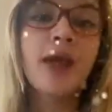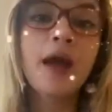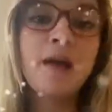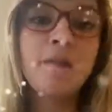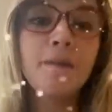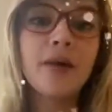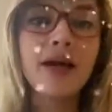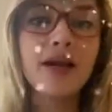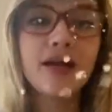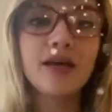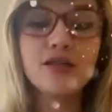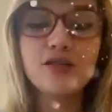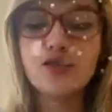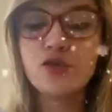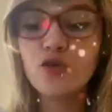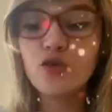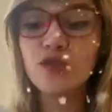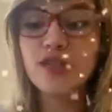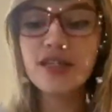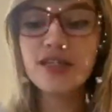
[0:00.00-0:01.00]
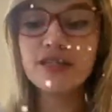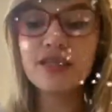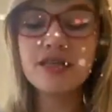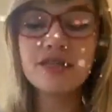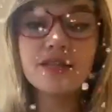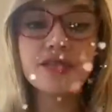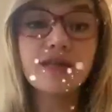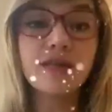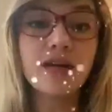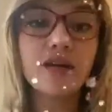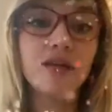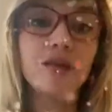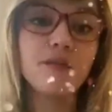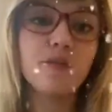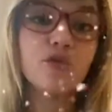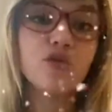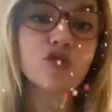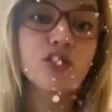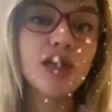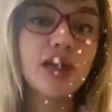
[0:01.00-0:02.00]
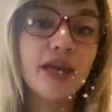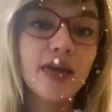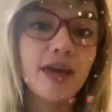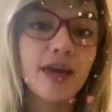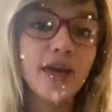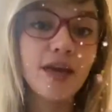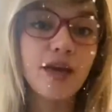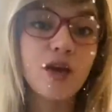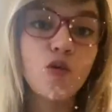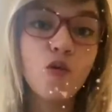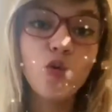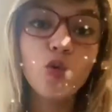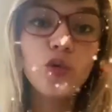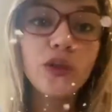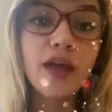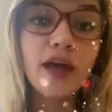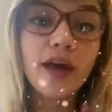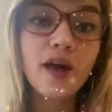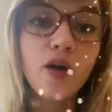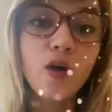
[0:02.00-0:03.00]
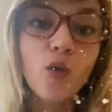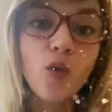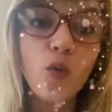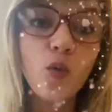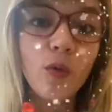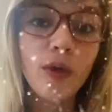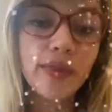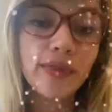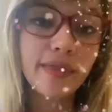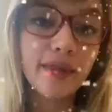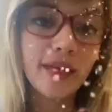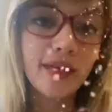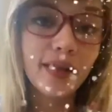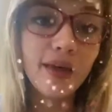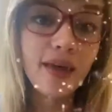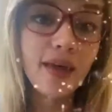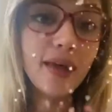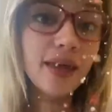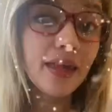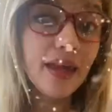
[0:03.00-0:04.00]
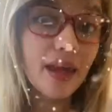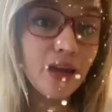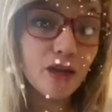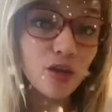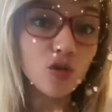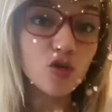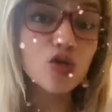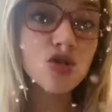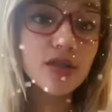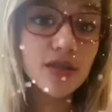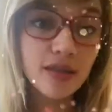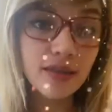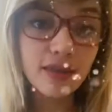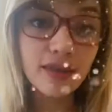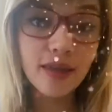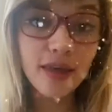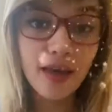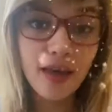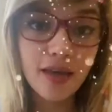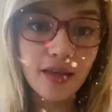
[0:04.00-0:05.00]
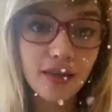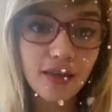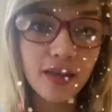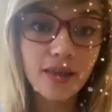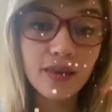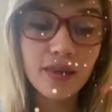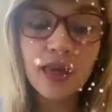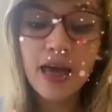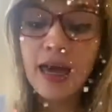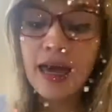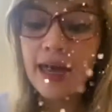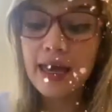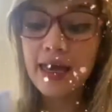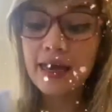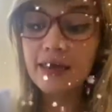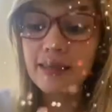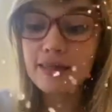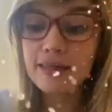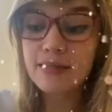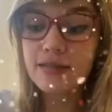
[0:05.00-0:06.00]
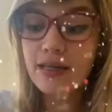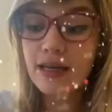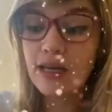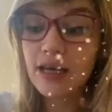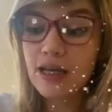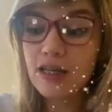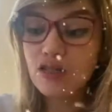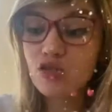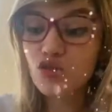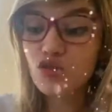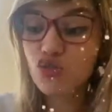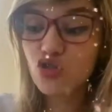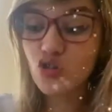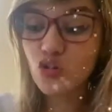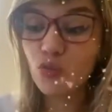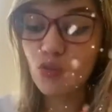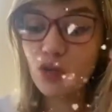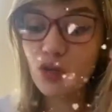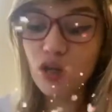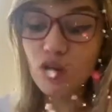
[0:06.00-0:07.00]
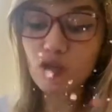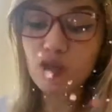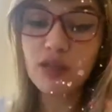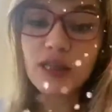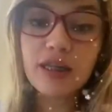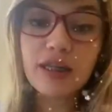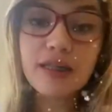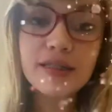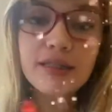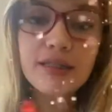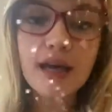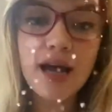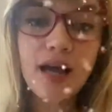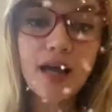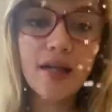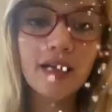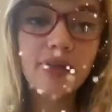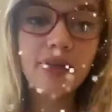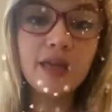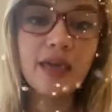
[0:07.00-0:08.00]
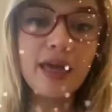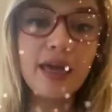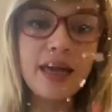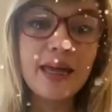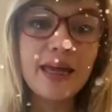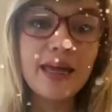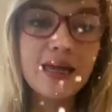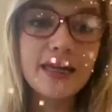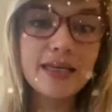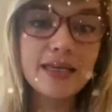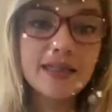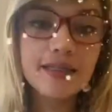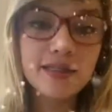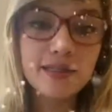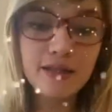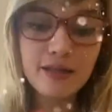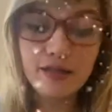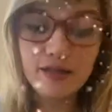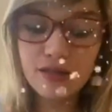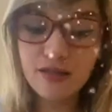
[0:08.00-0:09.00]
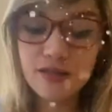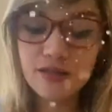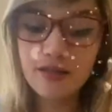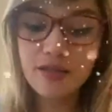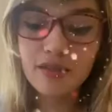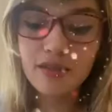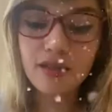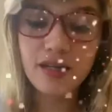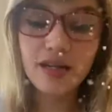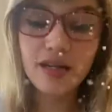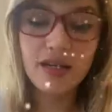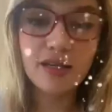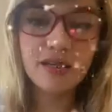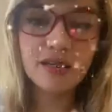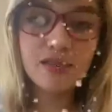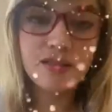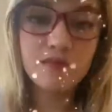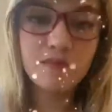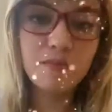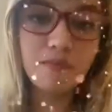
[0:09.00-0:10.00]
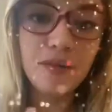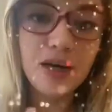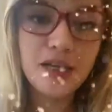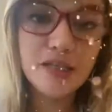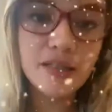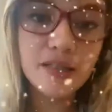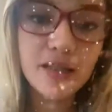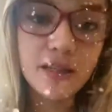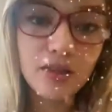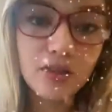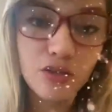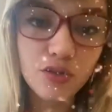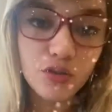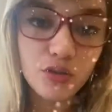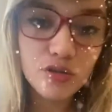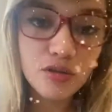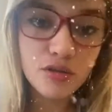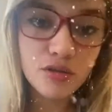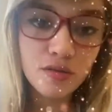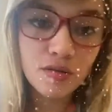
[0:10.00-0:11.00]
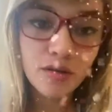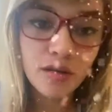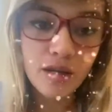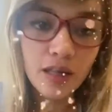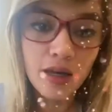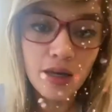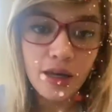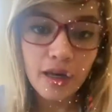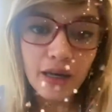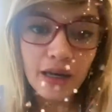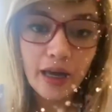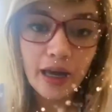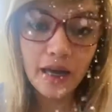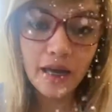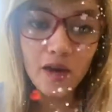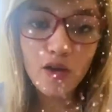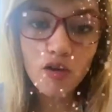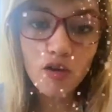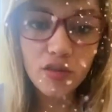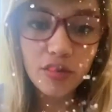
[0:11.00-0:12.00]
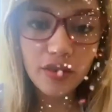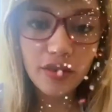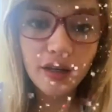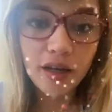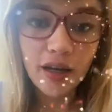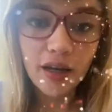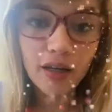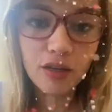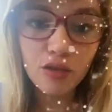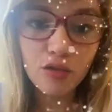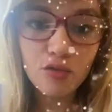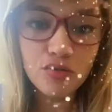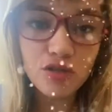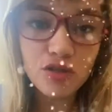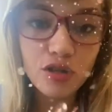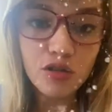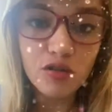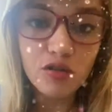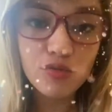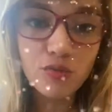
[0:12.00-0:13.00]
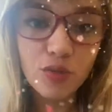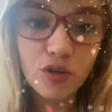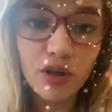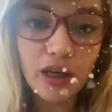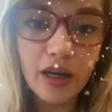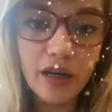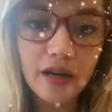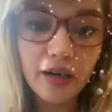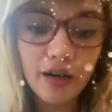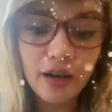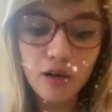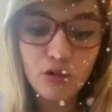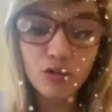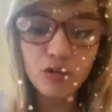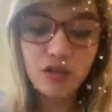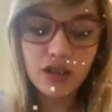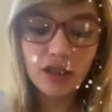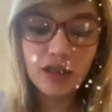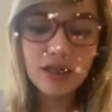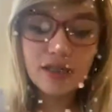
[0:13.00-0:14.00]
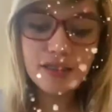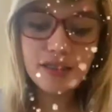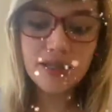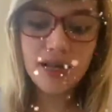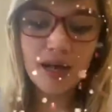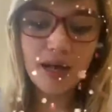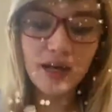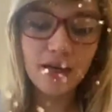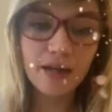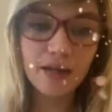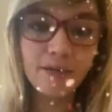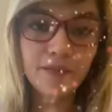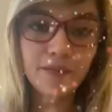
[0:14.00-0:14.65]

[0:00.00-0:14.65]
Para eso necesitaremos eh, una cubetera de hielo, si tienen. En este caso yo voy a utilizar estos tres vasitos que encontré, entonces los voy a reutilizar.